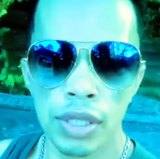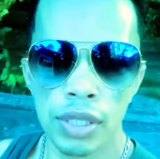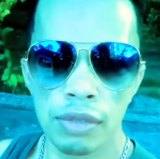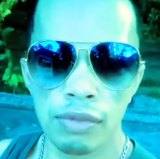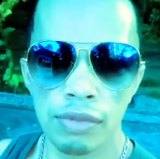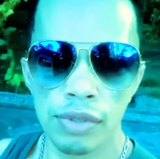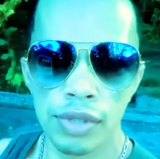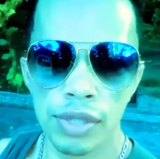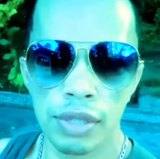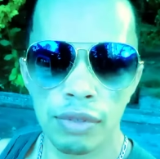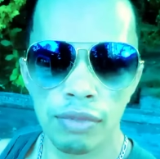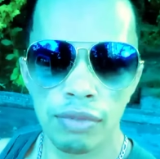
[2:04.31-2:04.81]
Se
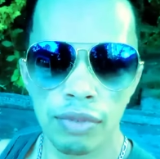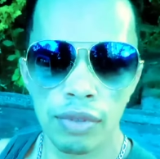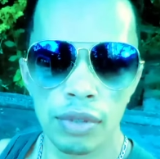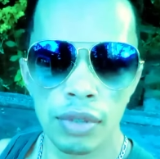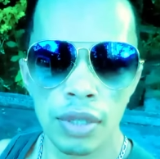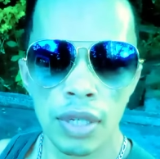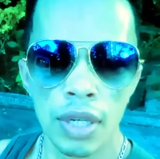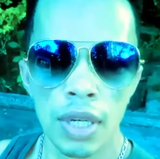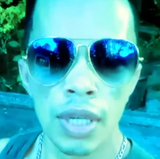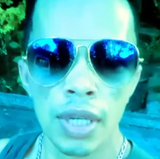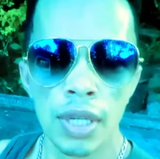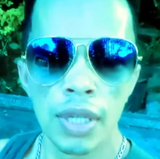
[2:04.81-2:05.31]
você for
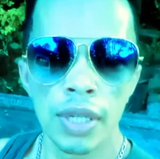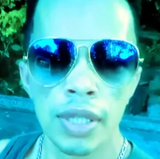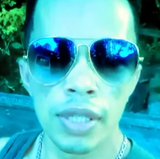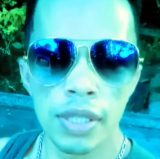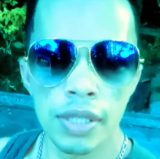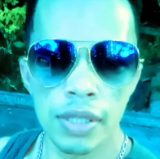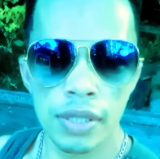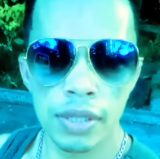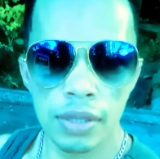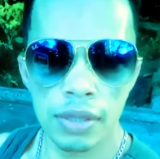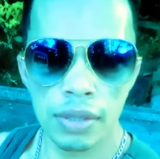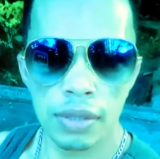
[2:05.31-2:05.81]

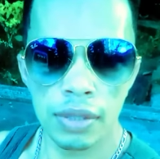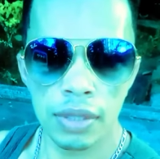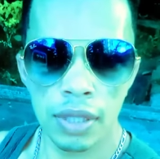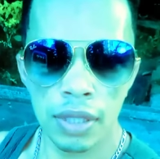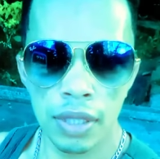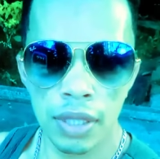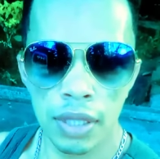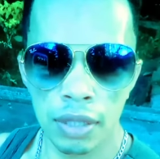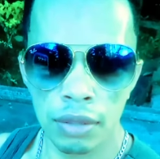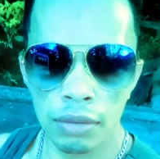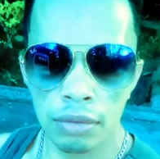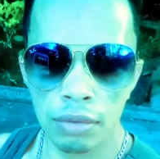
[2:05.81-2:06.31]

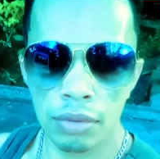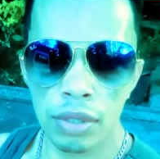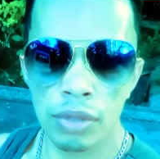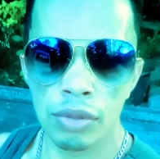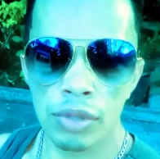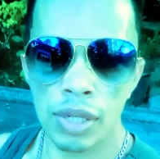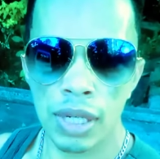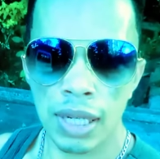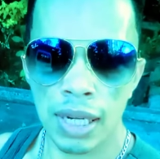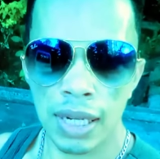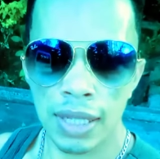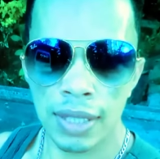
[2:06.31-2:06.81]
inscrito, eu
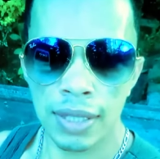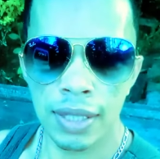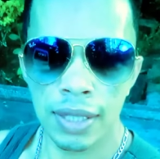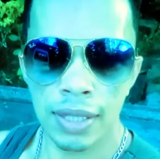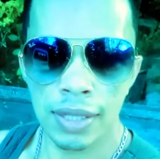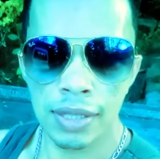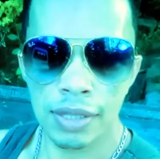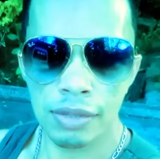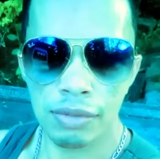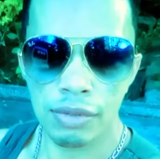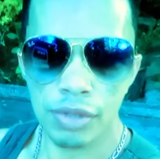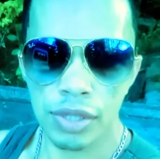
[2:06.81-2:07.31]

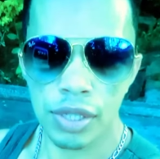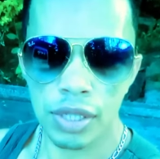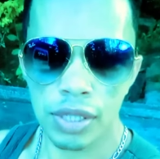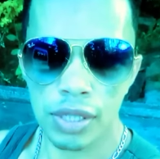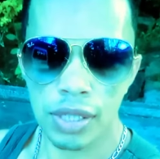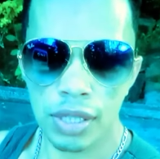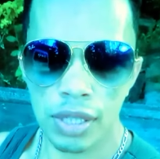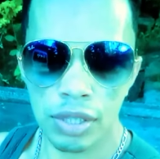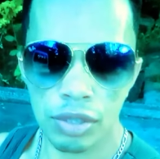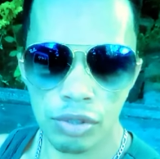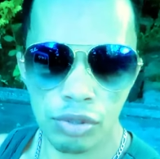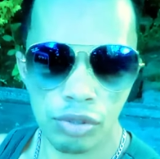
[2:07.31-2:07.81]
agradeço. Se você
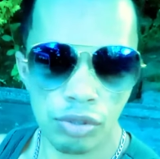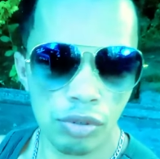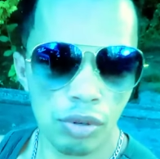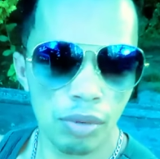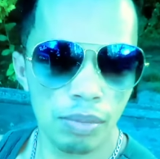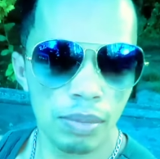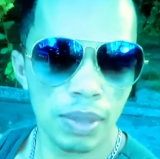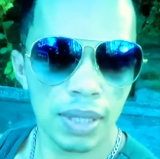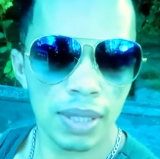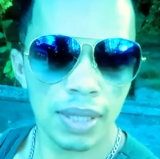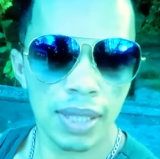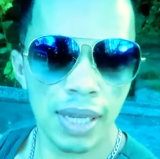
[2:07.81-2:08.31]
quiser deixar seu
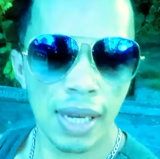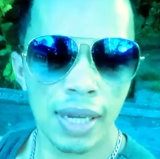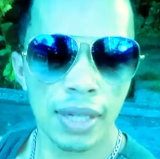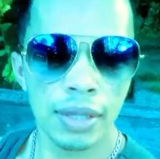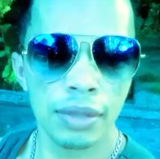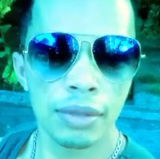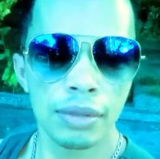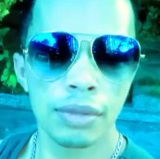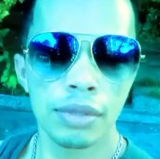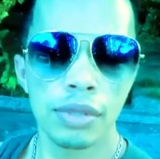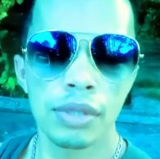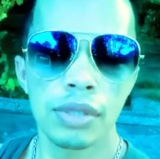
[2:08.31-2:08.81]

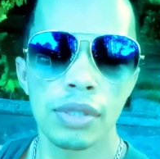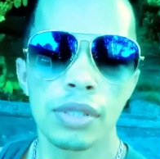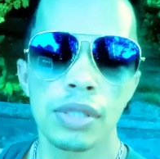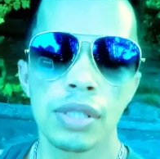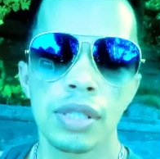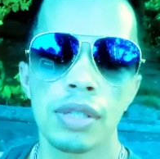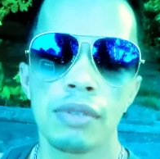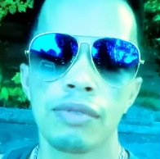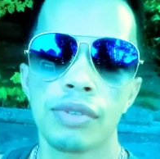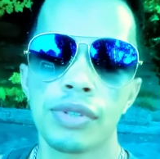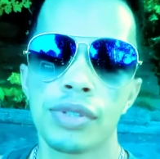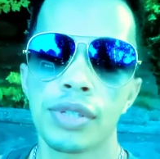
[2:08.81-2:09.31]
comentário.
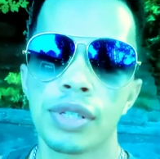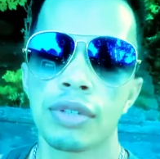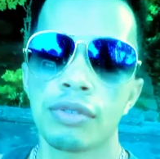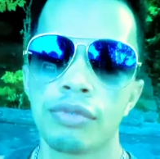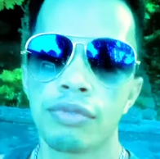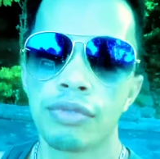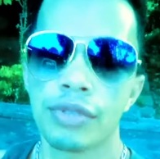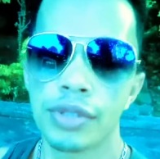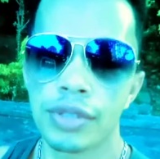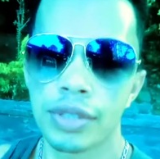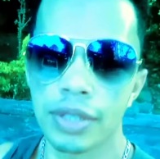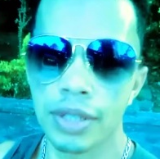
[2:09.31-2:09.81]
Se você não
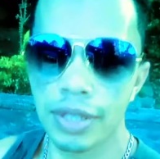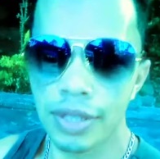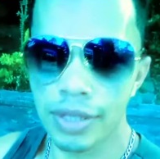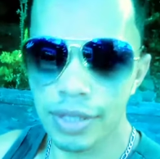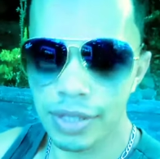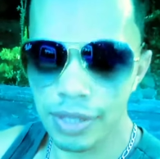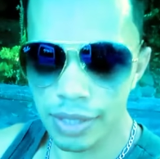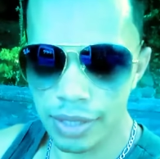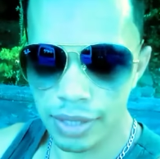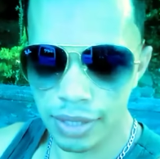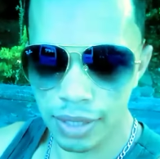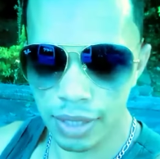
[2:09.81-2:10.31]
for inscrito,
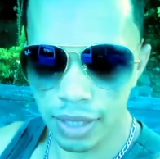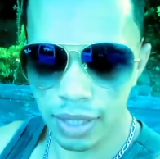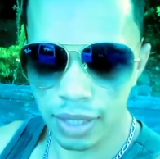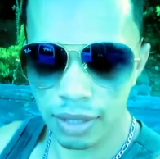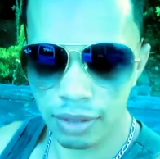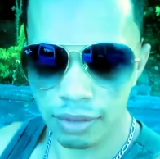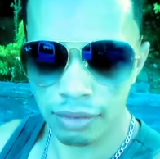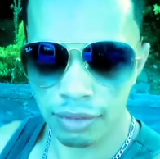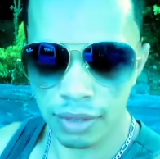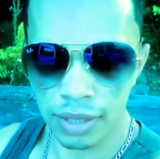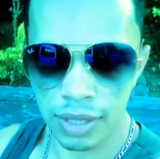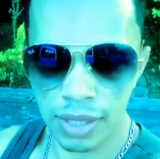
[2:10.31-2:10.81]
se
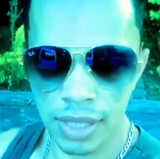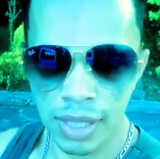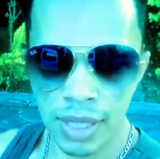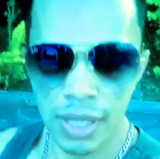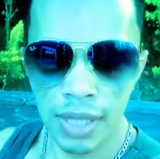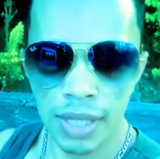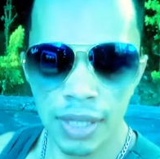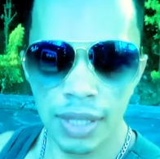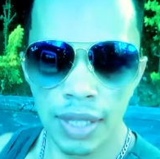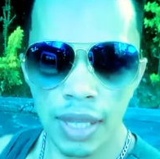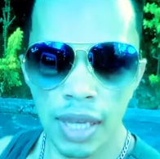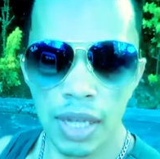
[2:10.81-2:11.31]
inscreva,
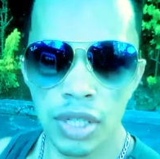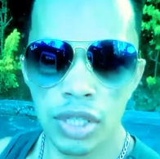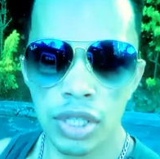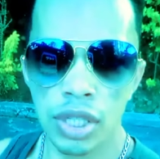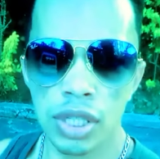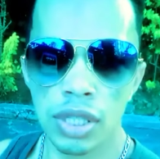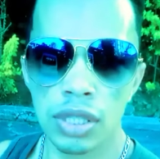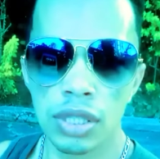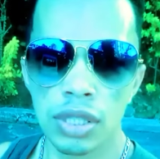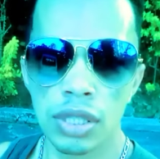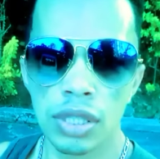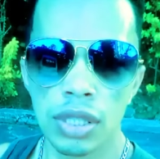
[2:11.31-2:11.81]
né,
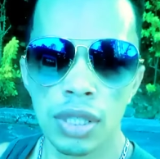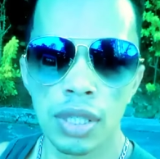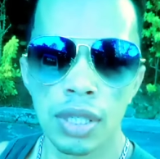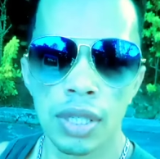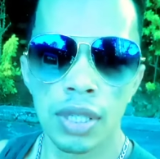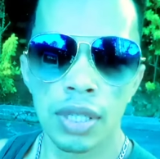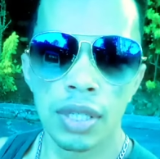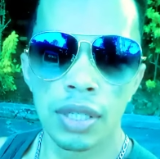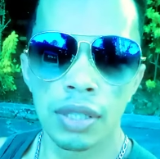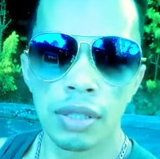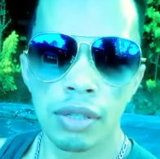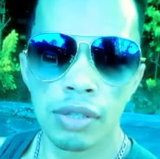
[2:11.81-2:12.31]
gente?
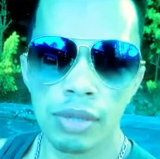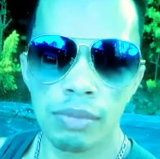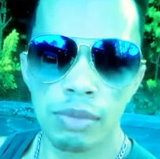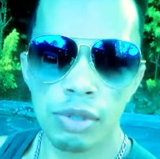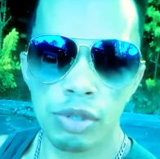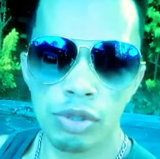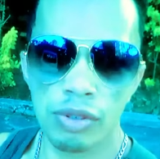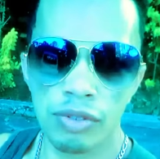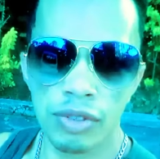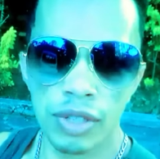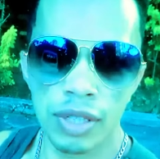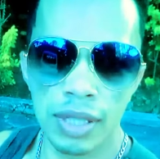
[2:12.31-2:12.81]
Deus
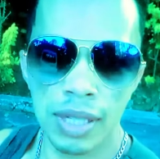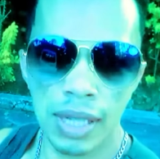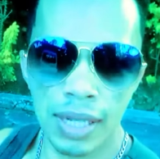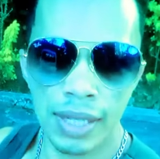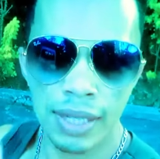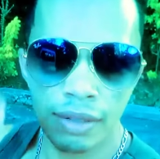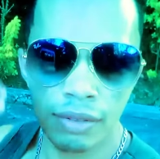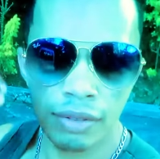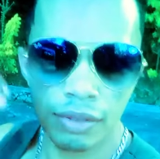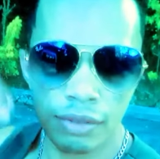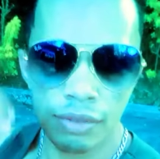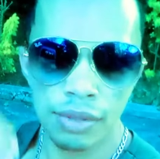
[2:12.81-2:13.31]
abençoe a vida de
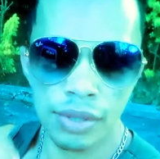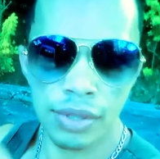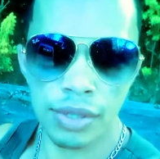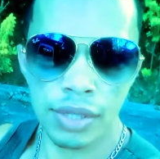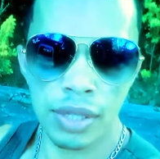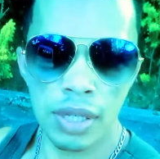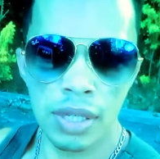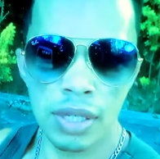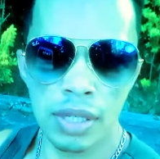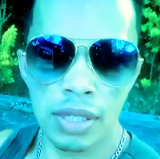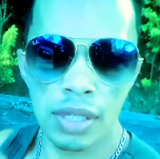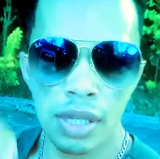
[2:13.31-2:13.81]
cada um de
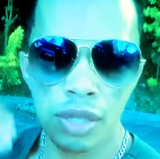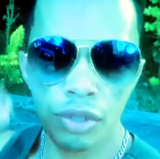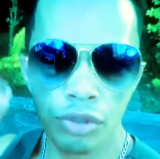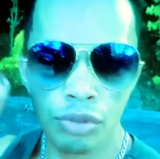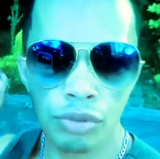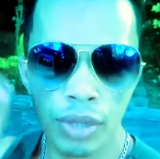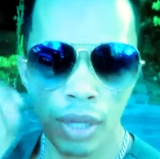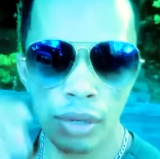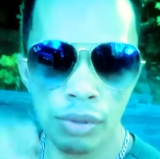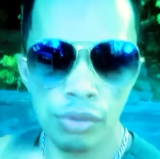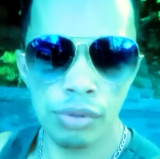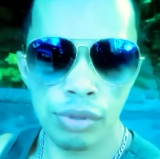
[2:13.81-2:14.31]
vocês e
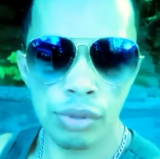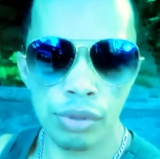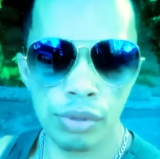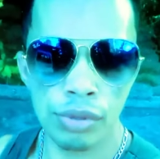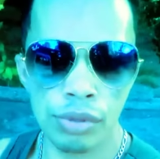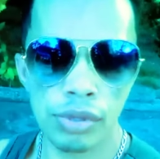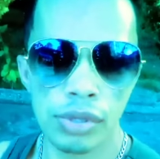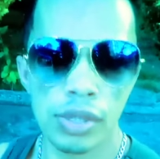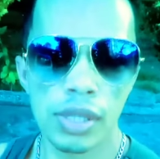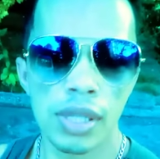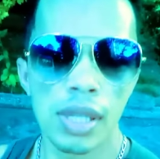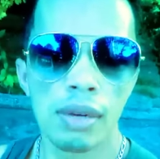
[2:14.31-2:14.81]
ajudar os
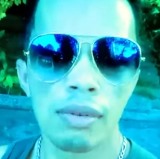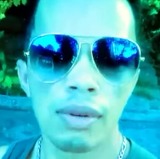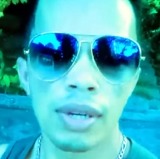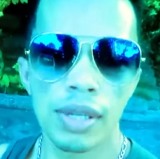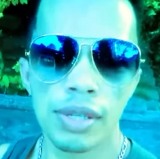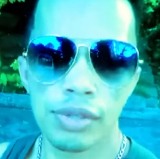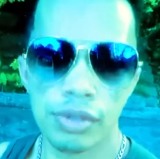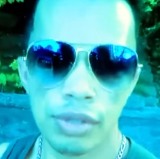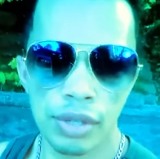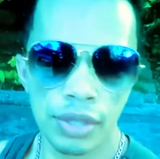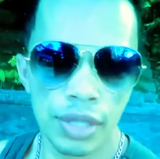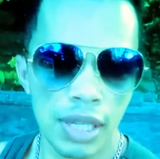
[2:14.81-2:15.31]
outros não é
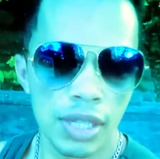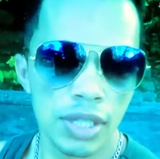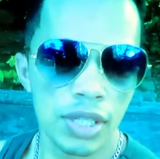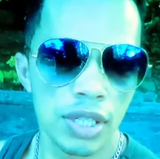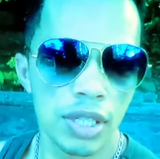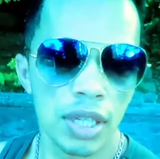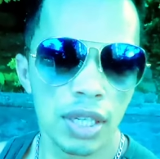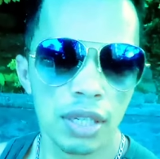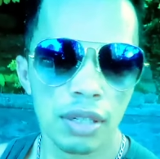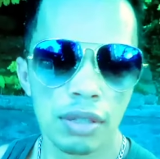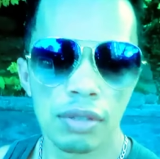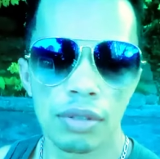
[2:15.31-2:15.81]
só dar
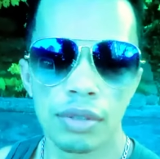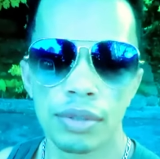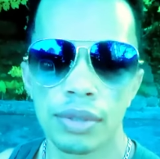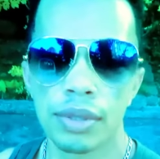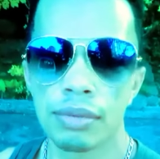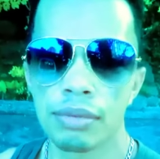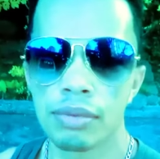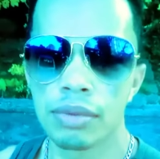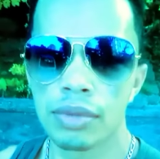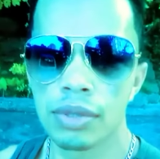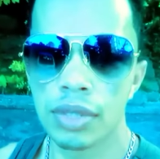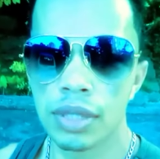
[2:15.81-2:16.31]
dinheiro quando
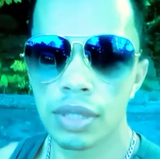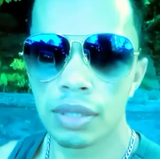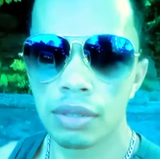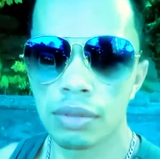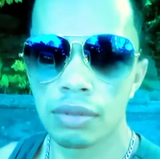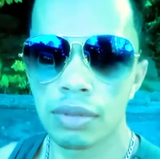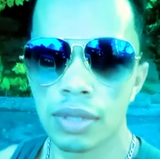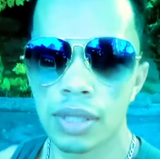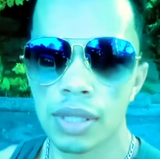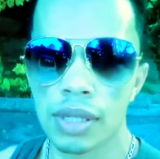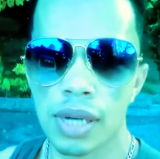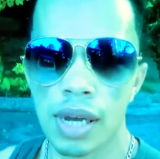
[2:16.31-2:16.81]
eu
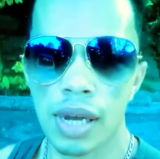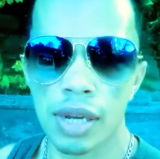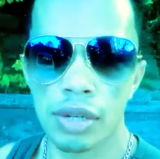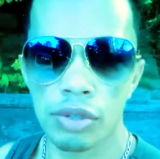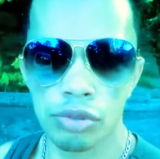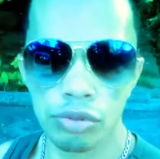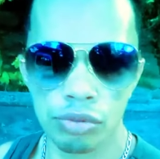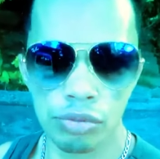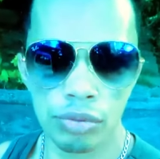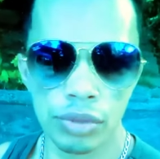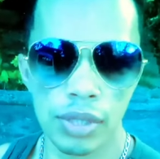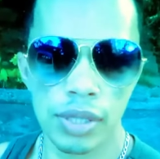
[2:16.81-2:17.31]
digo
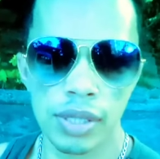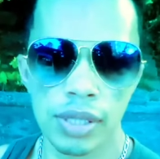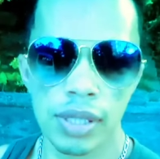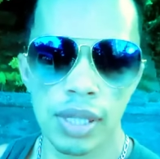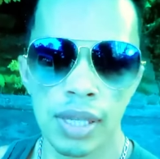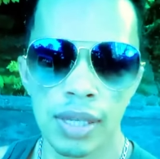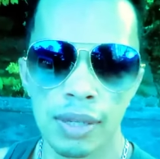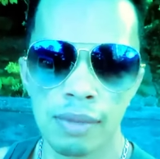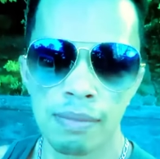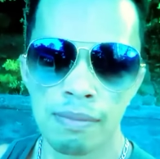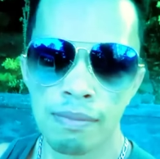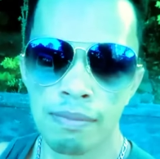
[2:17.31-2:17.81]
ajudas,
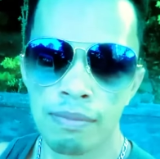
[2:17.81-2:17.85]
né?